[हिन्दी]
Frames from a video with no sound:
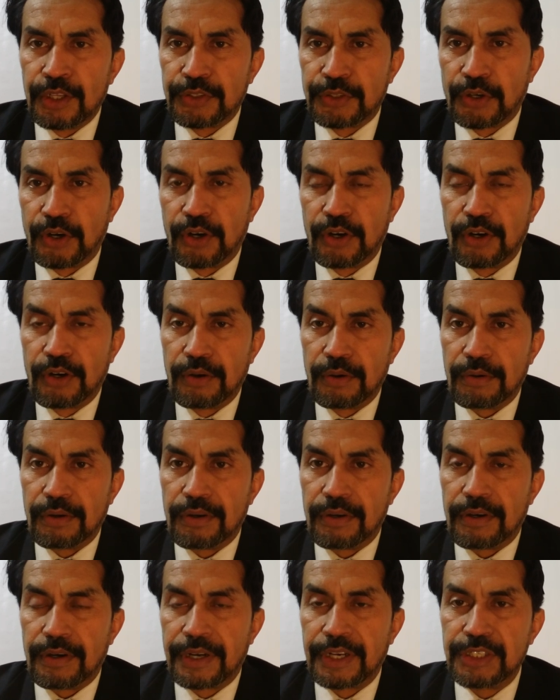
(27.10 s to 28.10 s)
तो
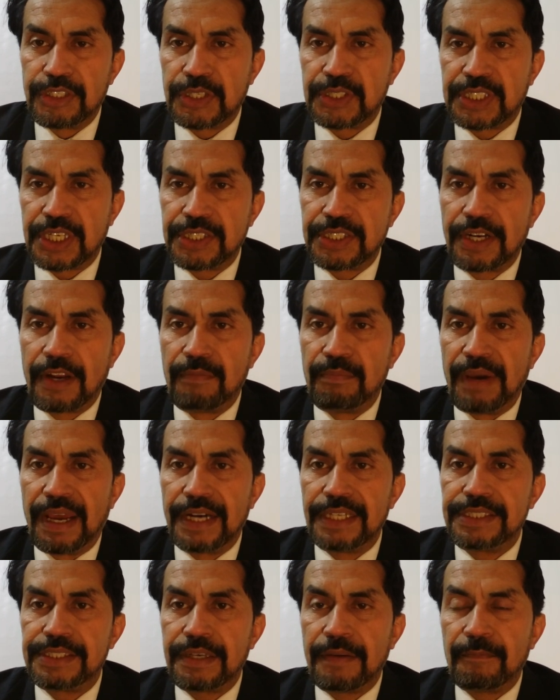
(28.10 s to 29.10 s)
रजिस्ट्रेशन ऑफ
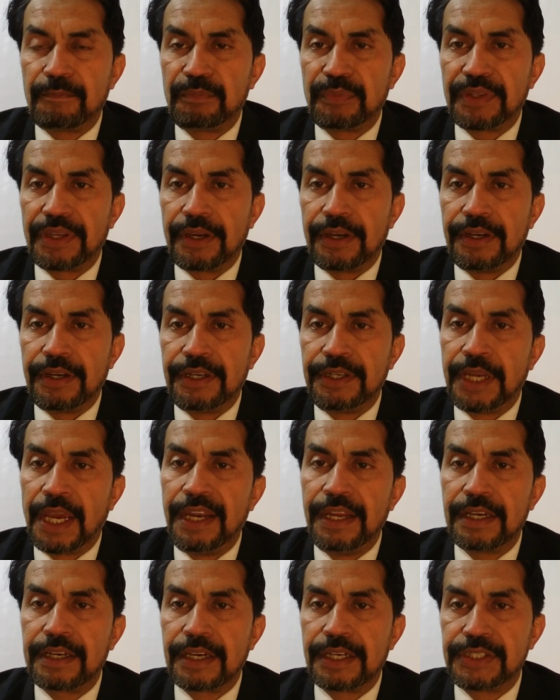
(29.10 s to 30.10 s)
मैरिज
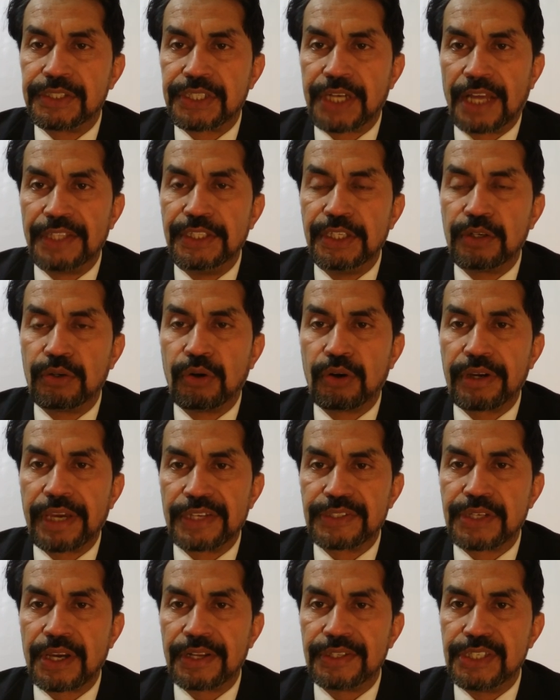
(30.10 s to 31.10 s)
यानी कि शादी को
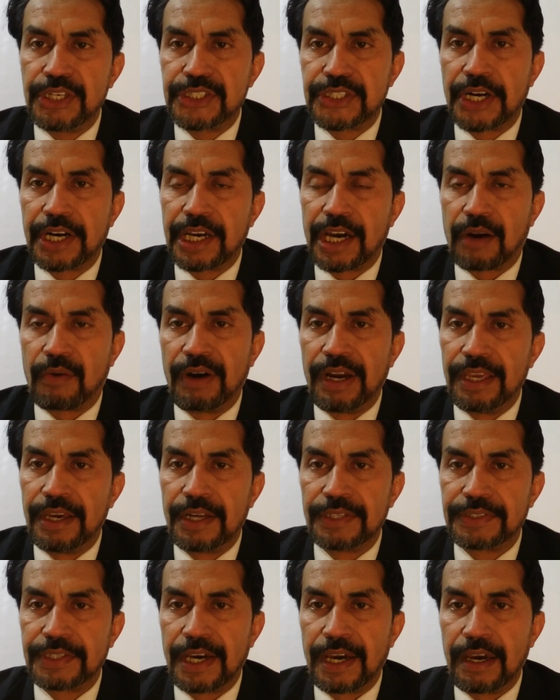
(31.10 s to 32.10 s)
कैसे रजिस्टर करवाया
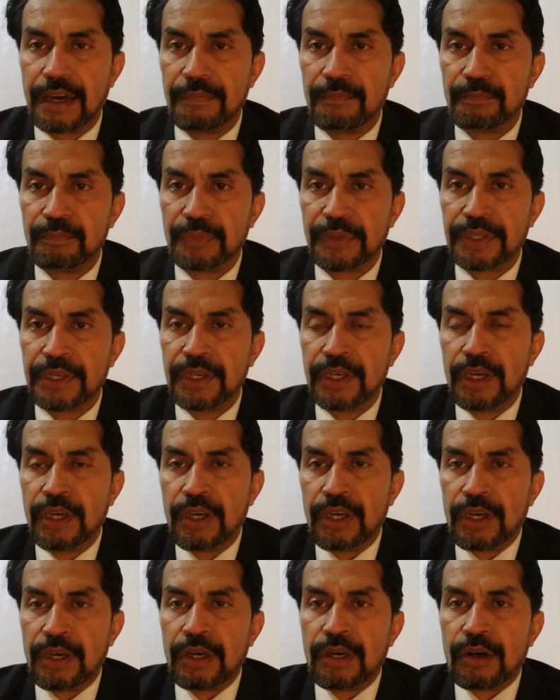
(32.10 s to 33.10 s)
जाता है
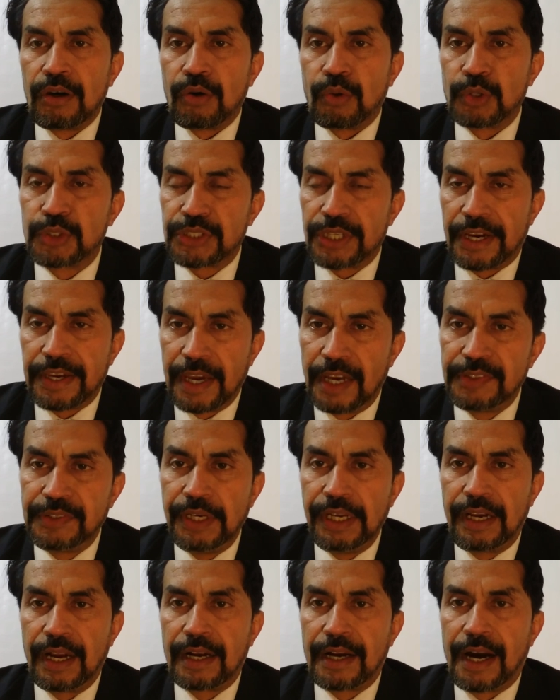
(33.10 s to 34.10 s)
उसका क्या
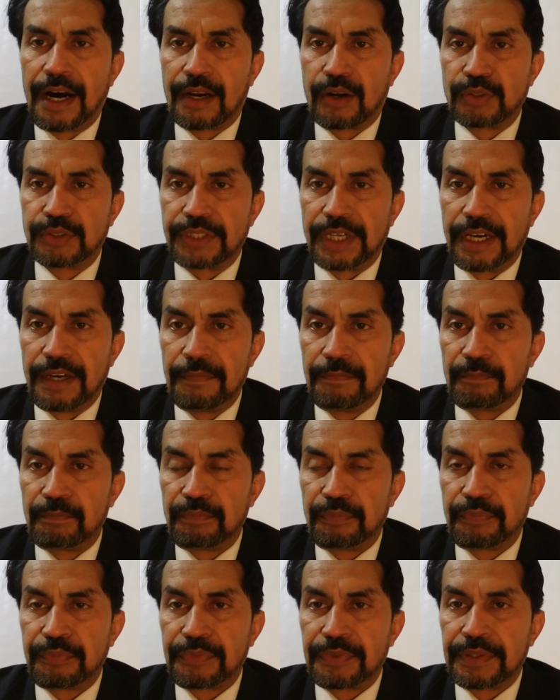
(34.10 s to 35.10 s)
तरीक़ाकार होता
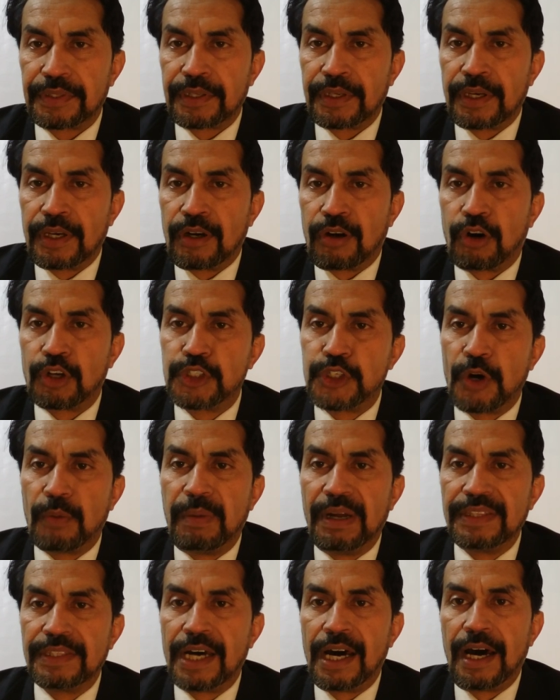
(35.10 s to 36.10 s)
है और जो
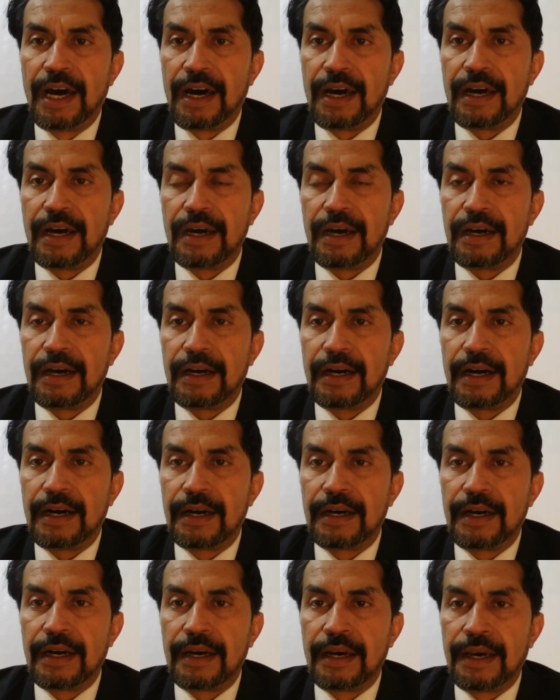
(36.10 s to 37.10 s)

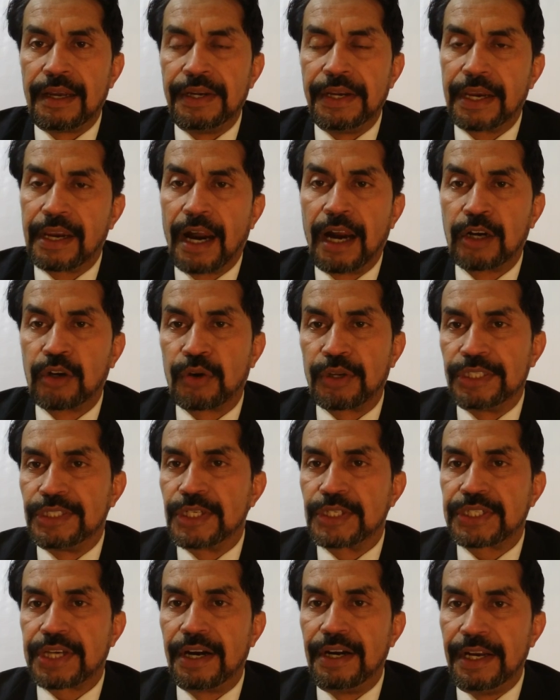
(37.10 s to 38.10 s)
बंदा निकाह को
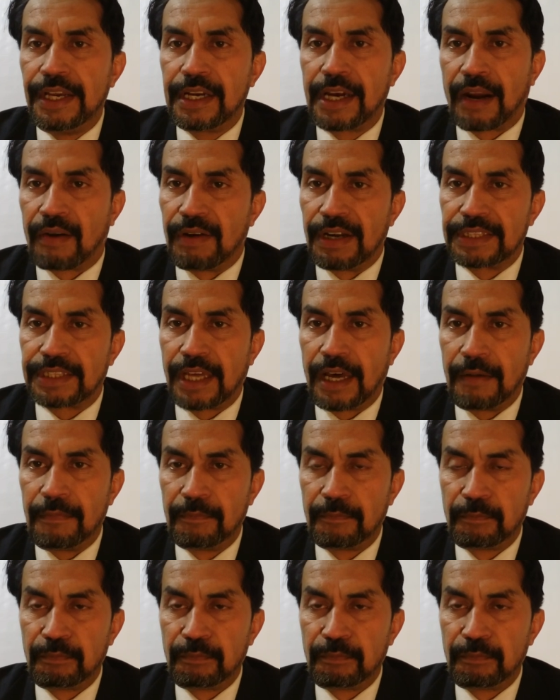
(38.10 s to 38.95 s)
रजिस्टर नहीं करवाता